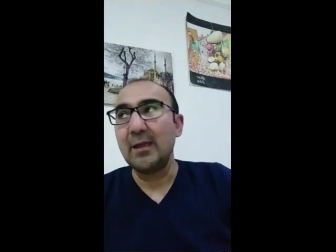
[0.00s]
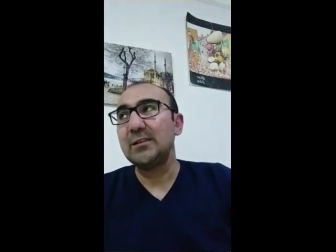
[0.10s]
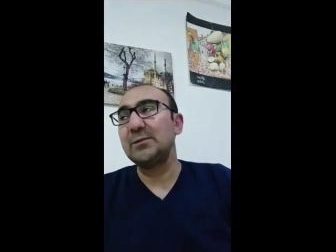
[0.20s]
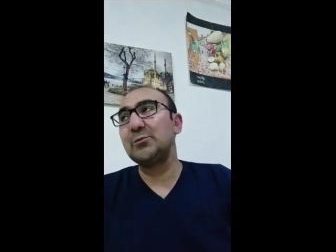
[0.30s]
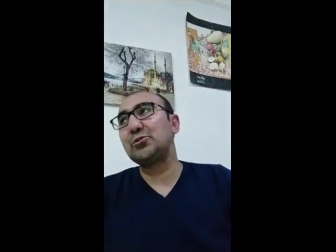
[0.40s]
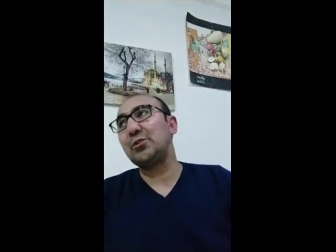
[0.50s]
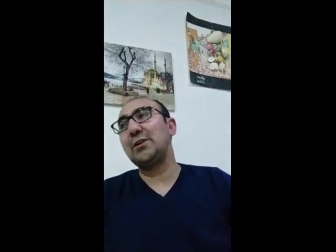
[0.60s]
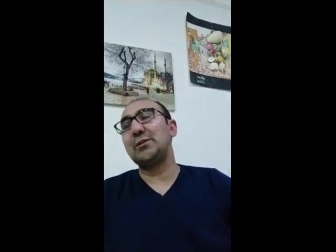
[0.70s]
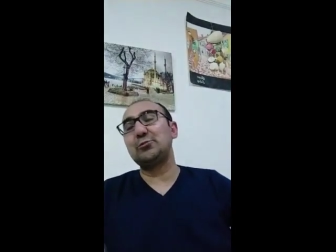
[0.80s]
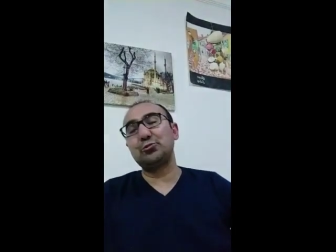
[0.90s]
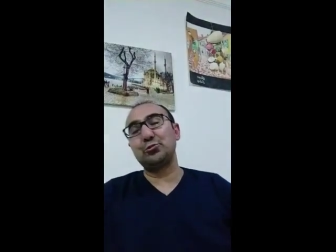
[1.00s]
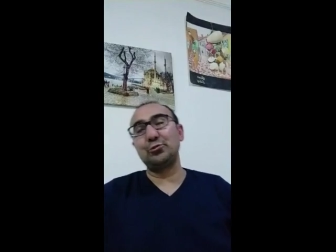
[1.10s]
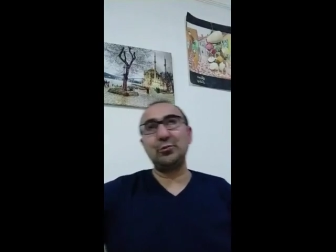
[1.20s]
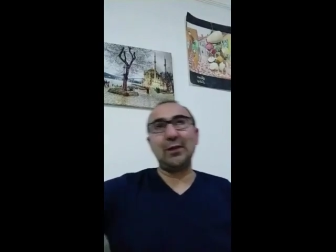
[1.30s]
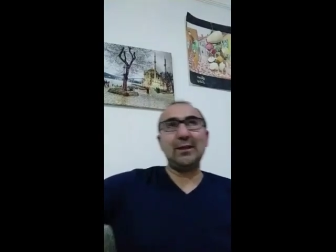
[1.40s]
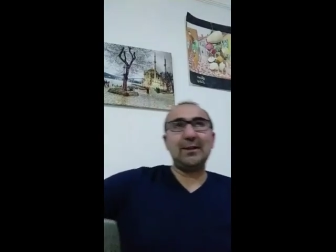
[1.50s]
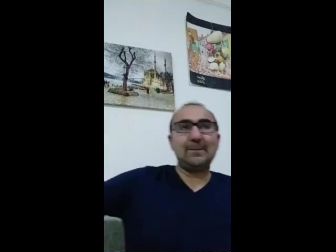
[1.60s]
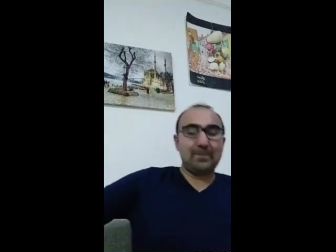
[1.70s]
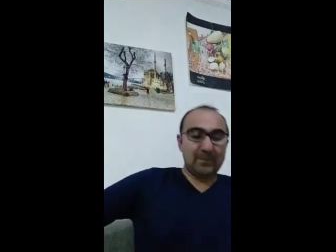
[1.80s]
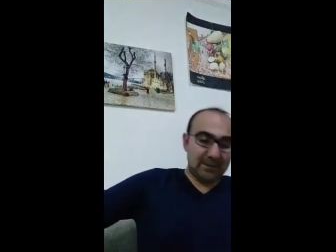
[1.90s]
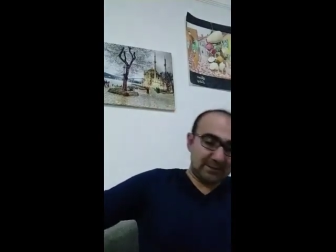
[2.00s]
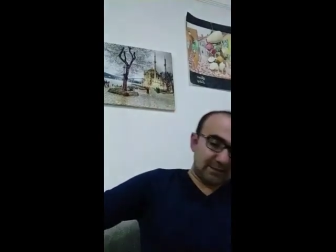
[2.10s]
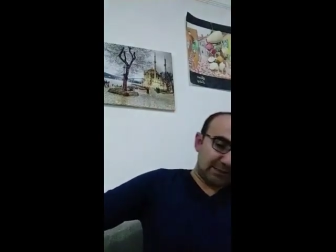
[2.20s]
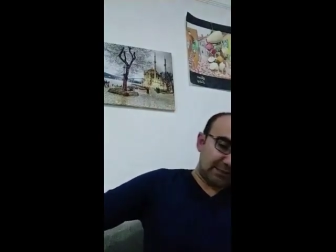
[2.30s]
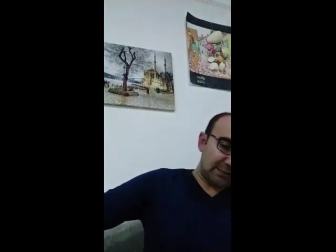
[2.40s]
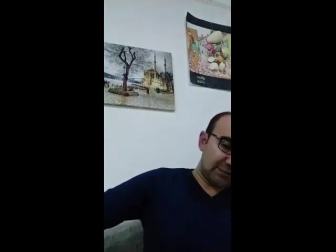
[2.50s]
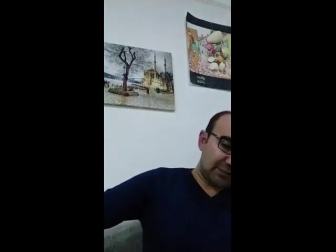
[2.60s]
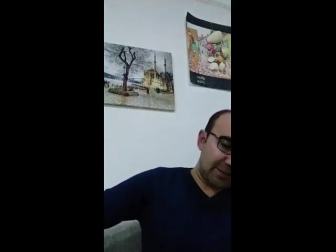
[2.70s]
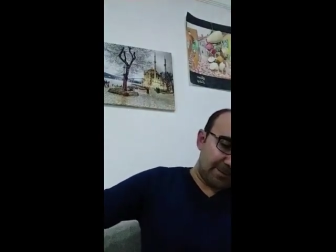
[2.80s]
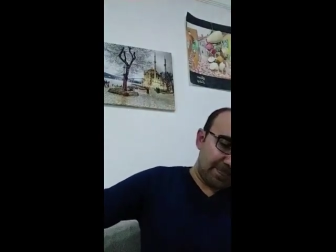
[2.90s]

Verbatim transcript: Şimdi şöyle düşünün hani desek ki işte